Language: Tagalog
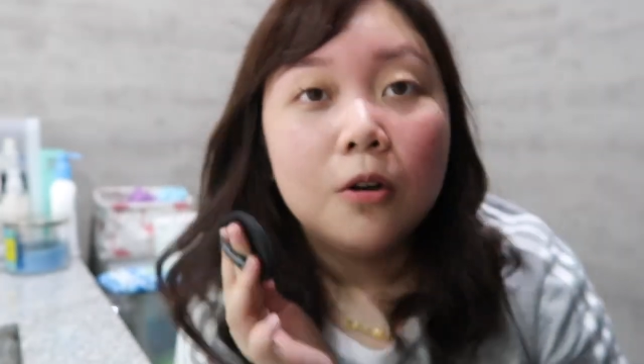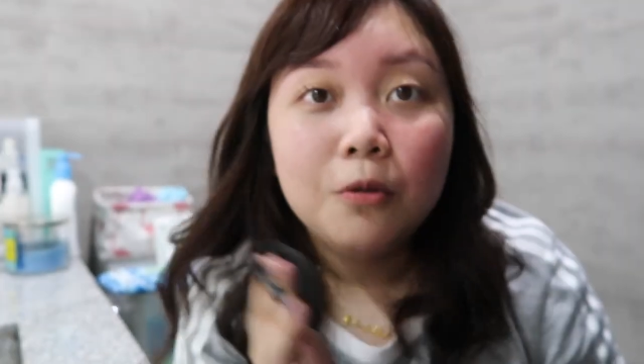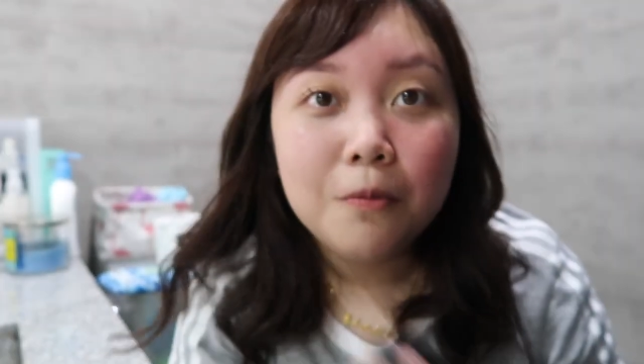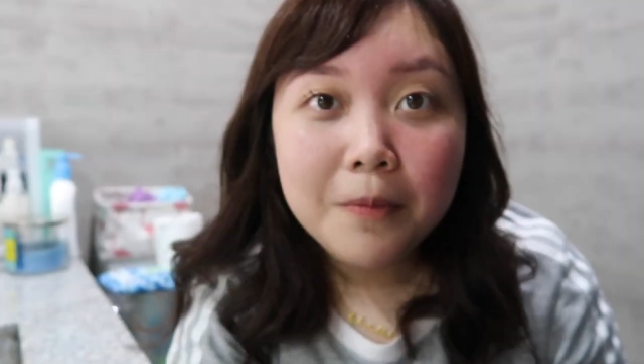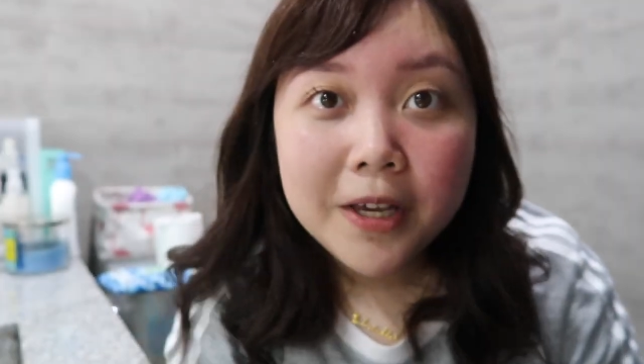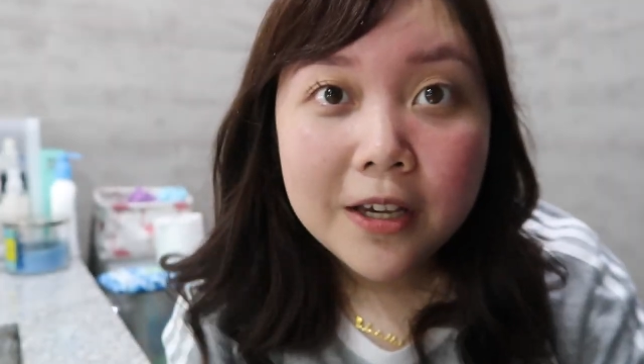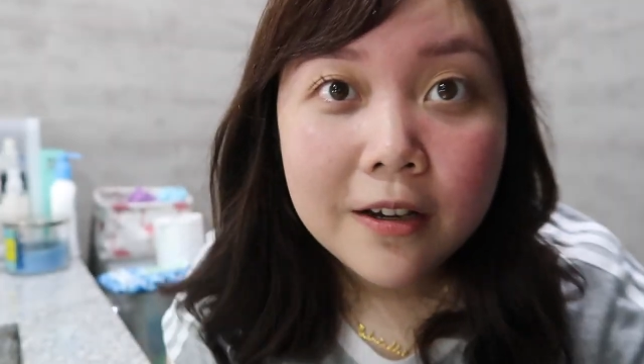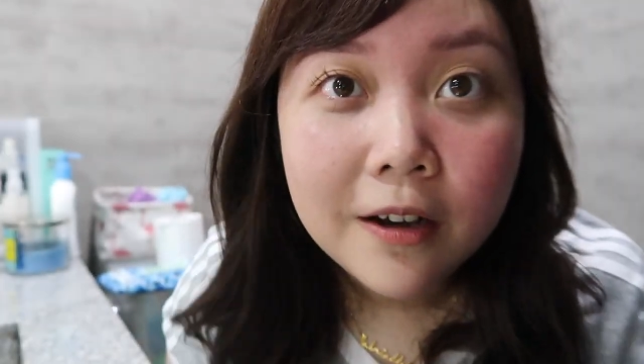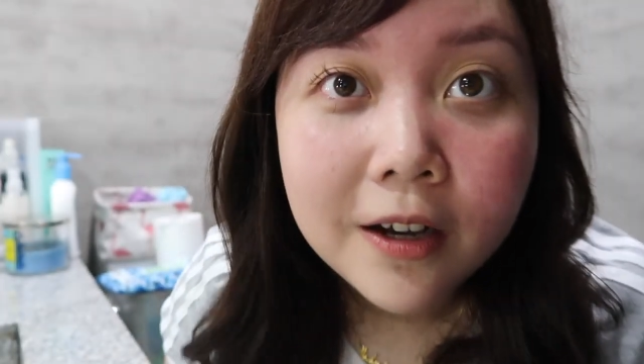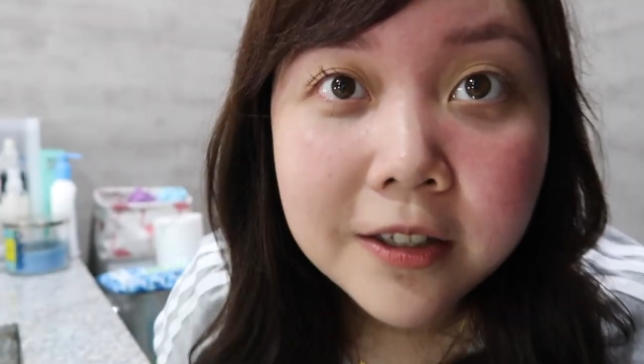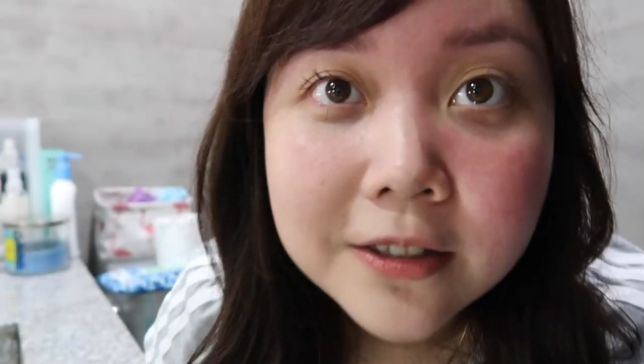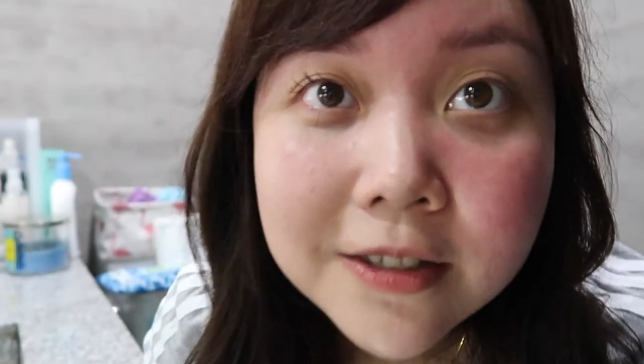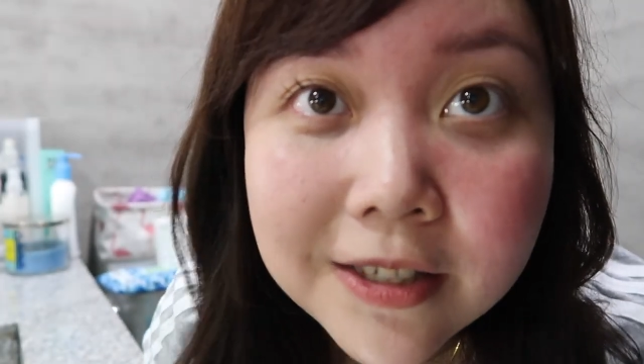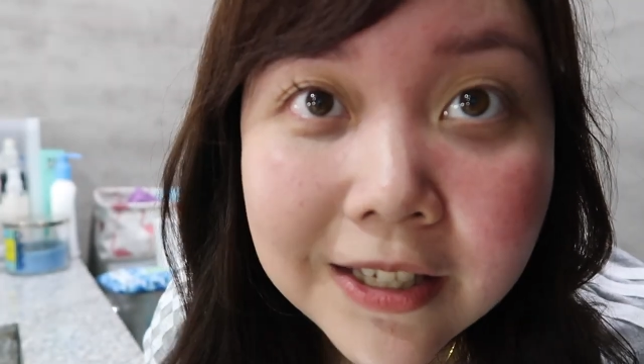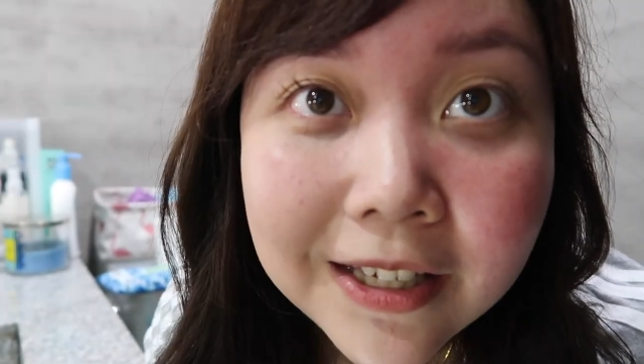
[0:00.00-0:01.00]
Oh my
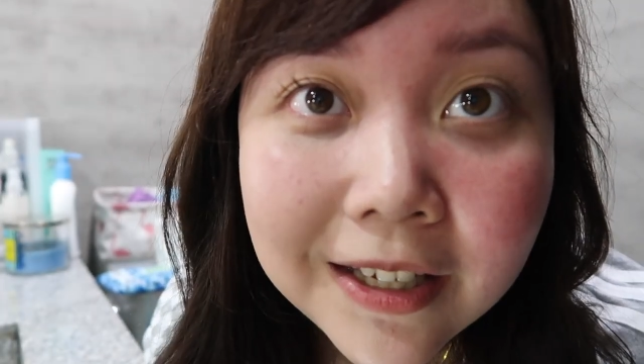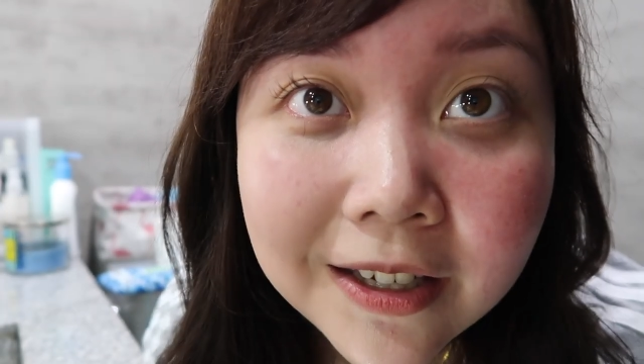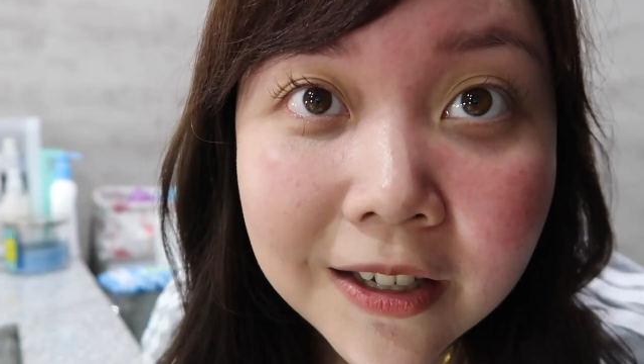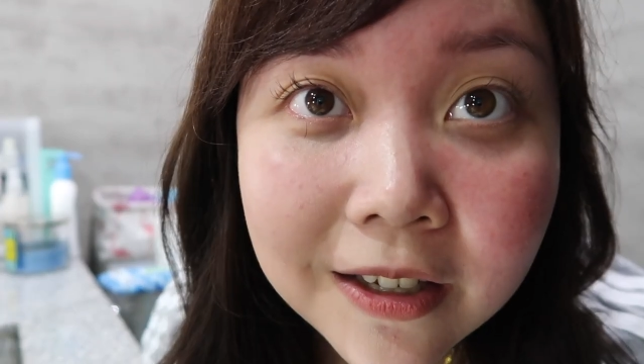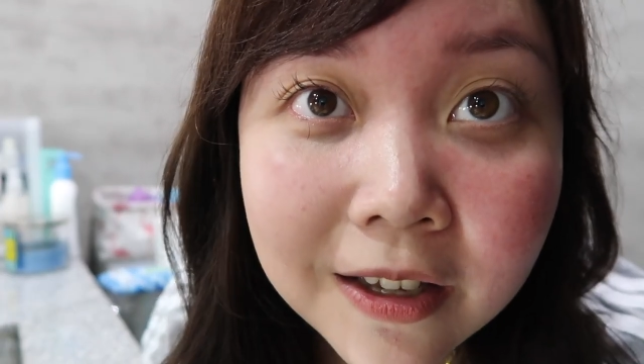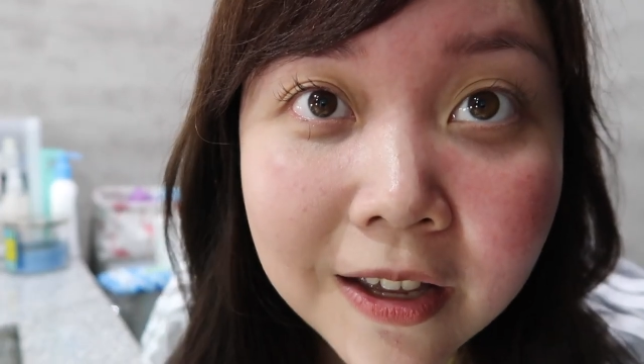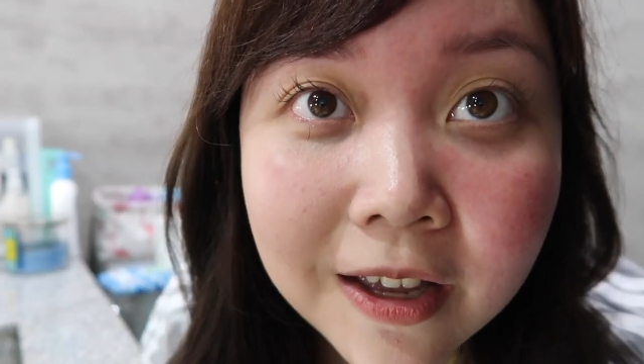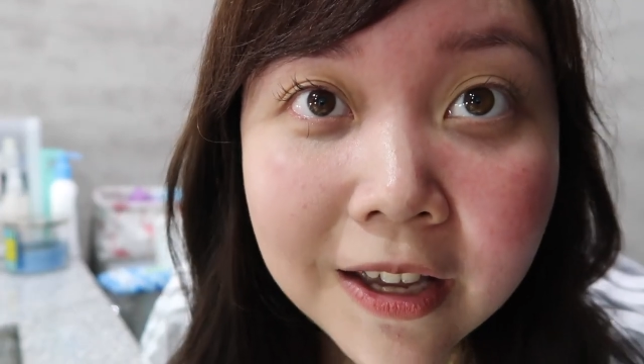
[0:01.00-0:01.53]
god, see?